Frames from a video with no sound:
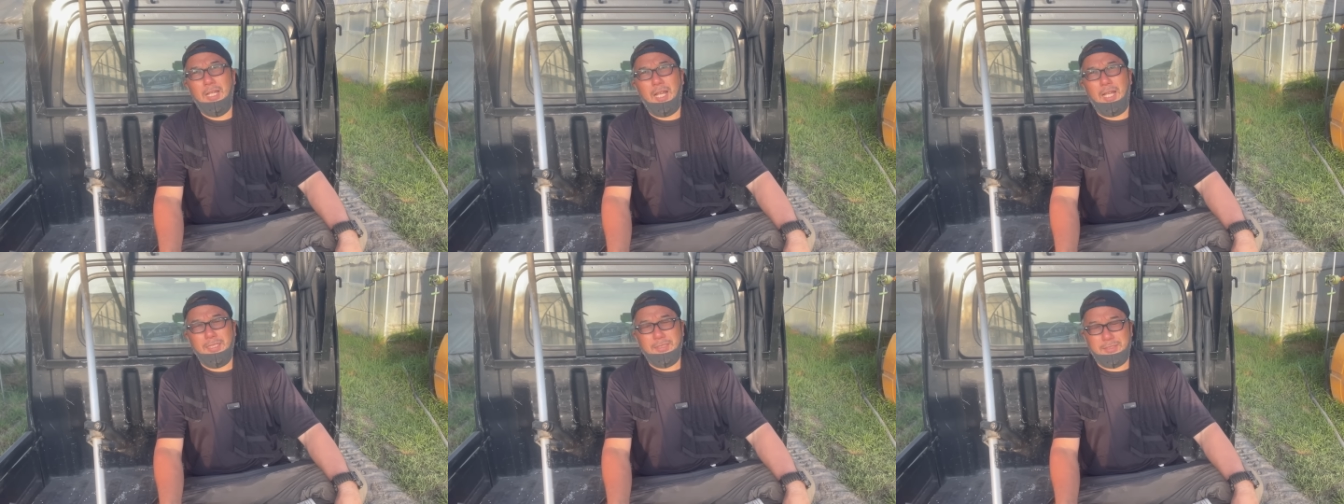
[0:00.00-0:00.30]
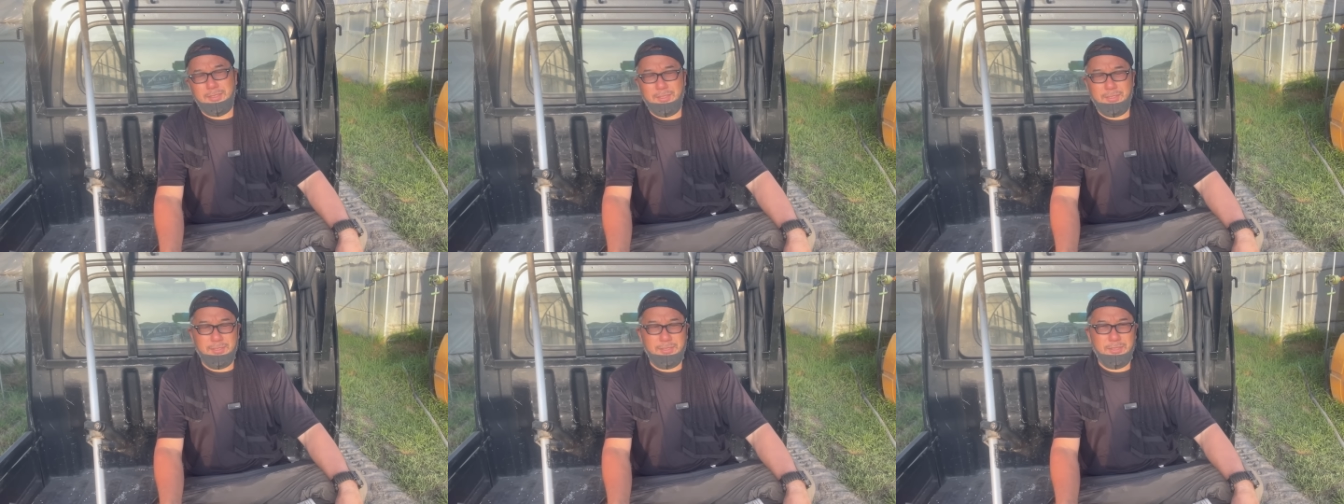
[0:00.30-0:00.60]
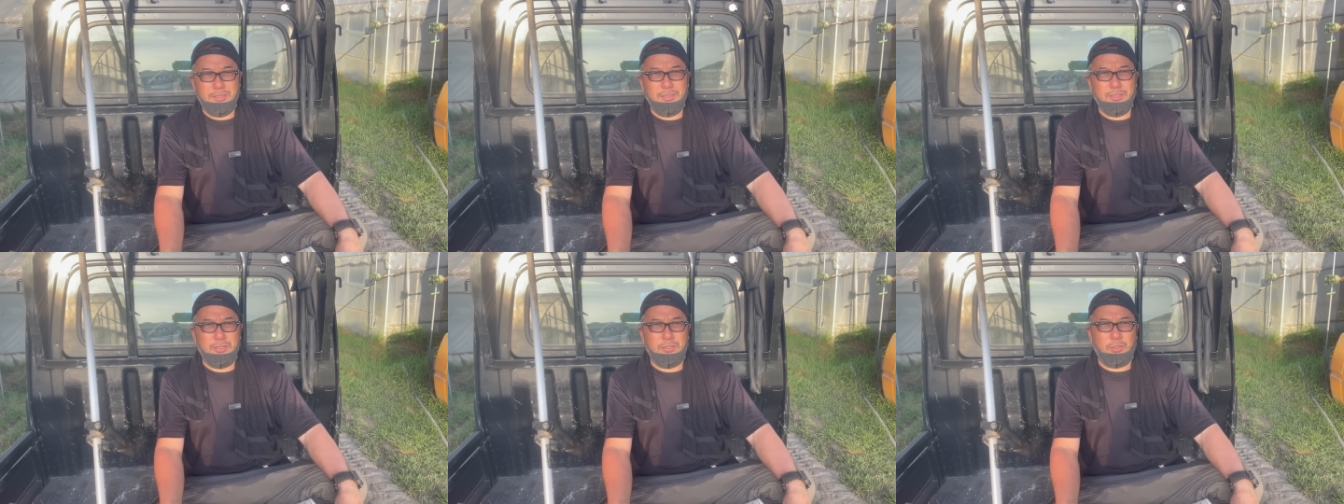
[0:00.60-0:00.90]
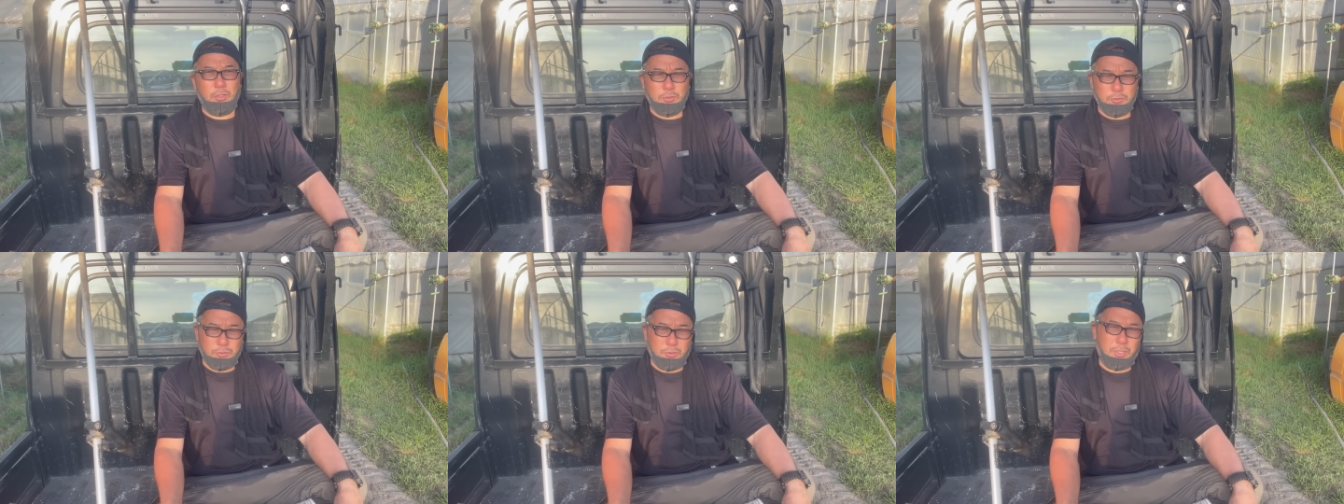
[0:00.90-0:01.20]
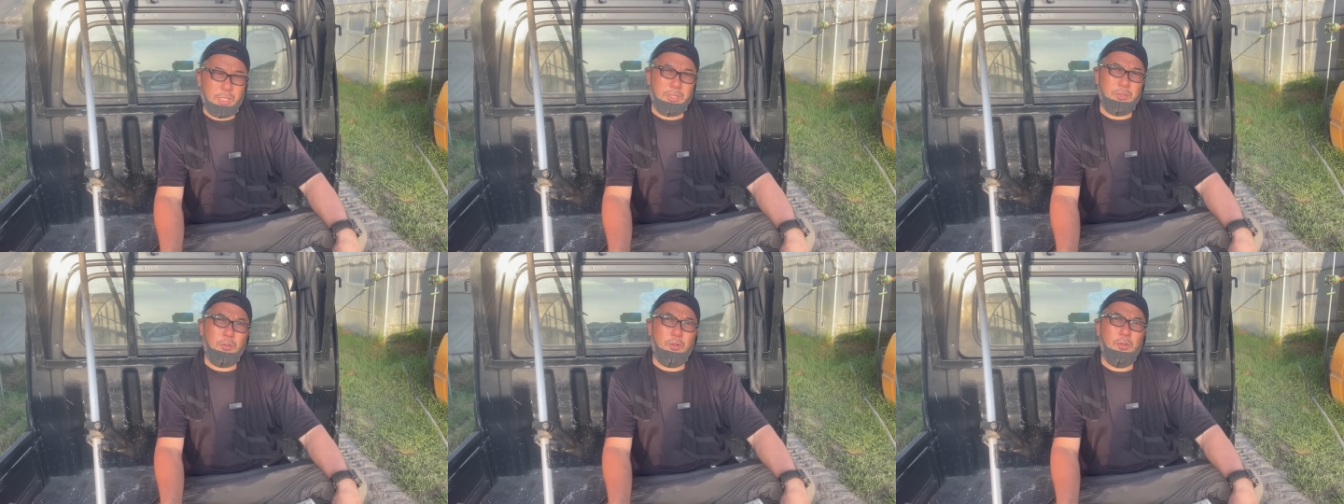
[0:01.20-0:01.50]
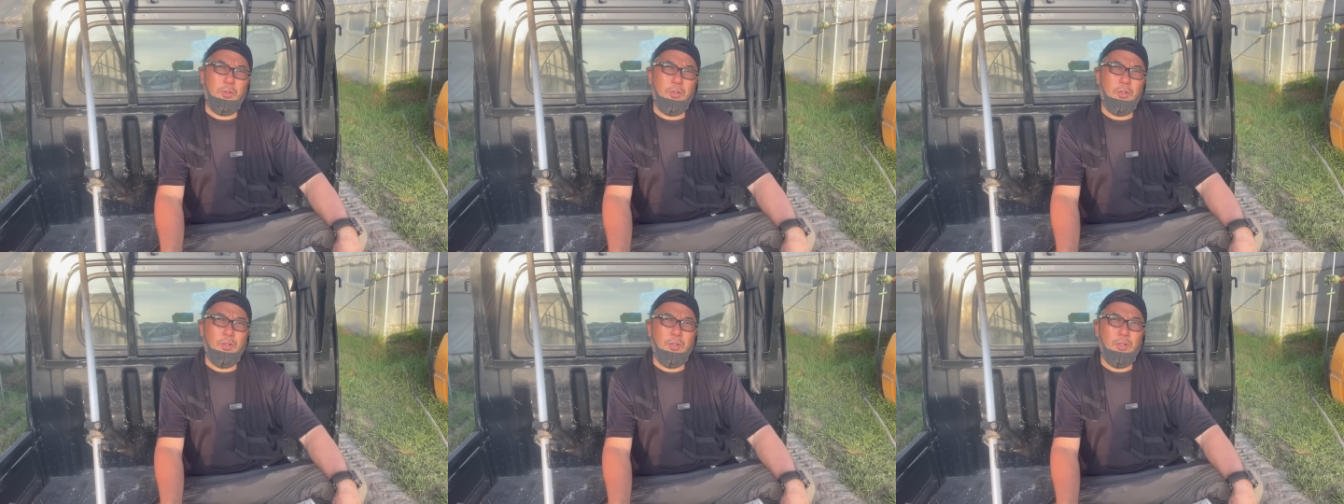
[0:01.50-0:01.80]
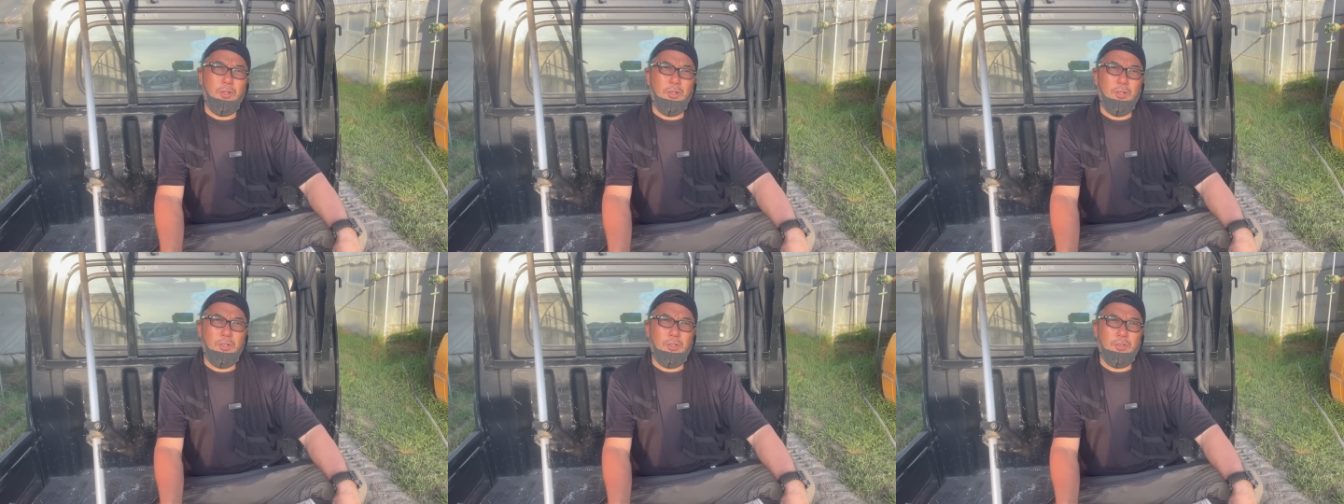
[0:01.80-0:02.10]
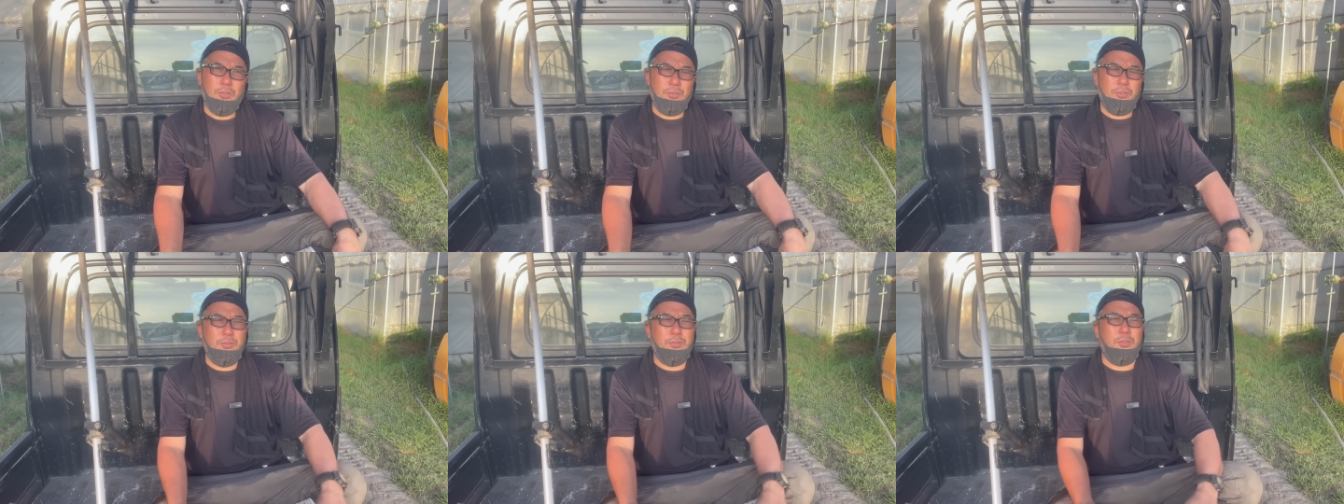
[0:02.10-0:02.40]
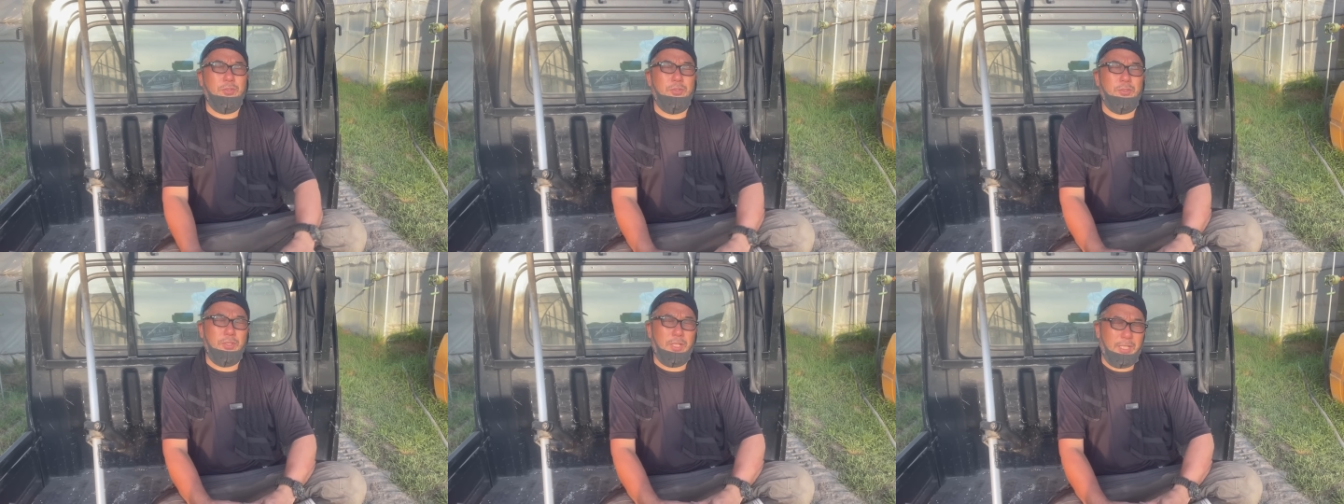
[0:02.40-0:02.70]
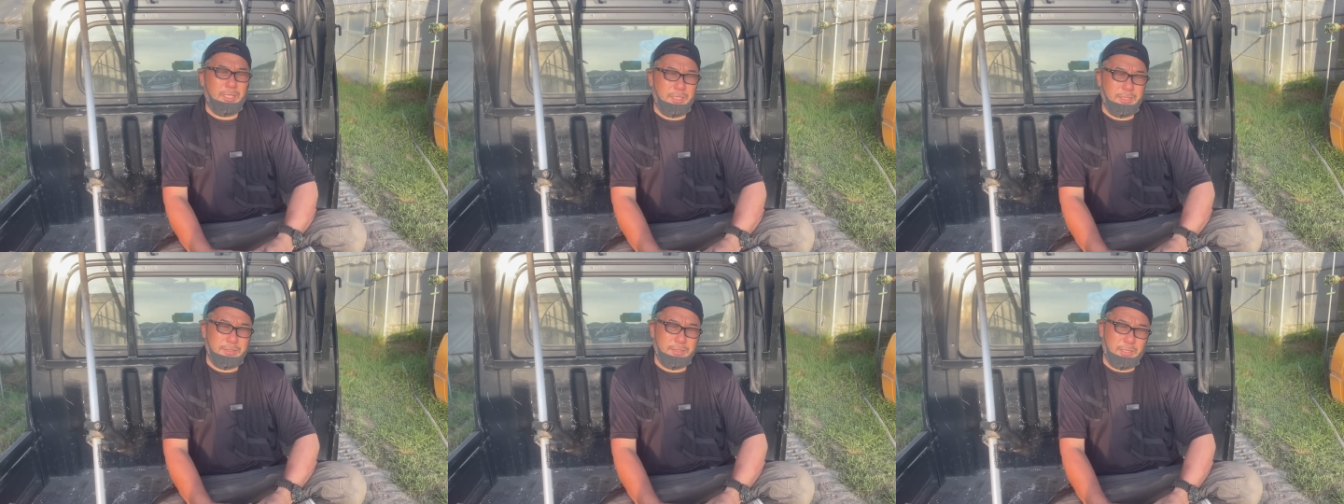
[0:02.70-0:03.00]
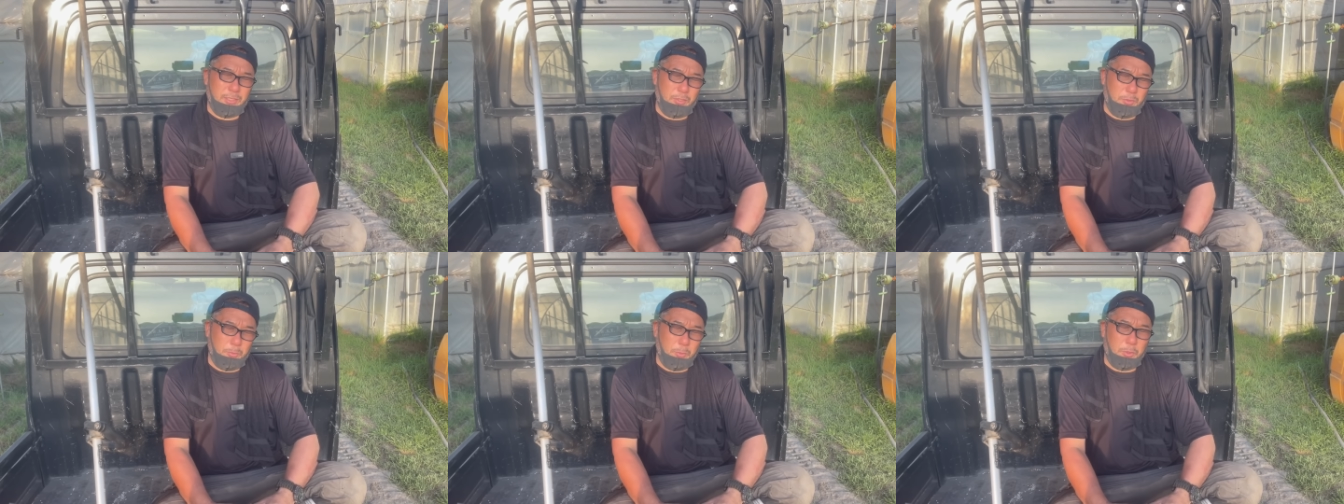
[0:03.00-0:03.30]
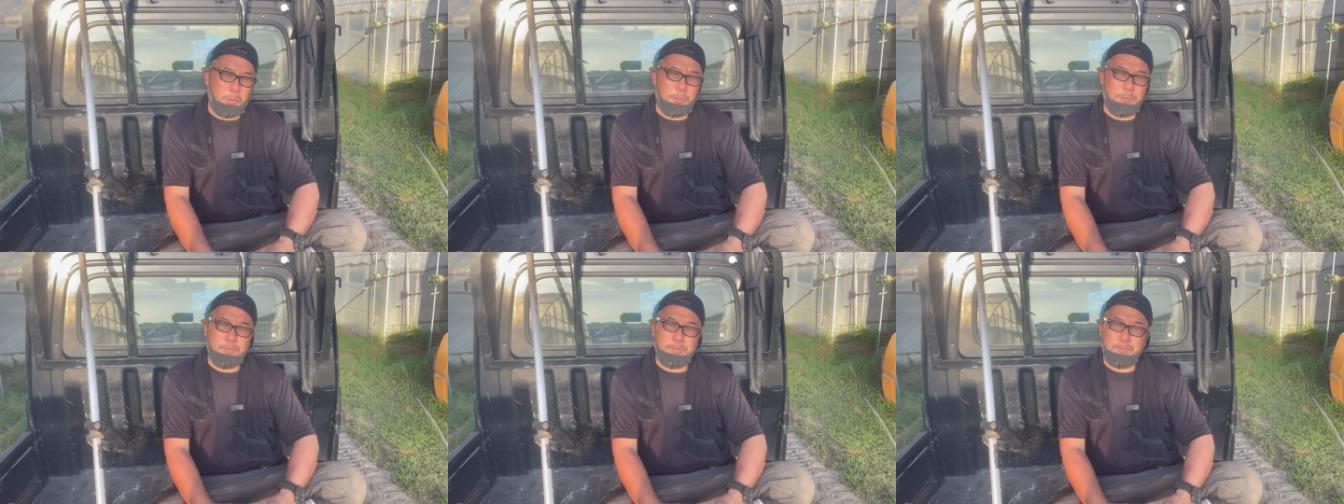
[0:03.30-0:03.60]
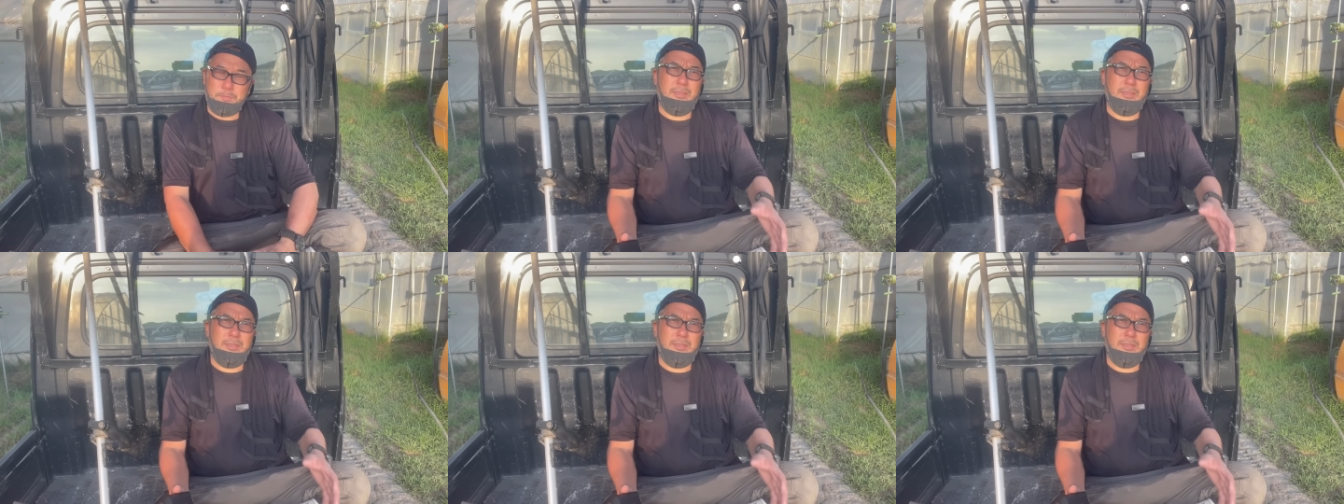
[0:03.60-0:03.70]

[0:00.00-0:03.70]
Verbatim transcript: 発信しとるのかということなんですけども、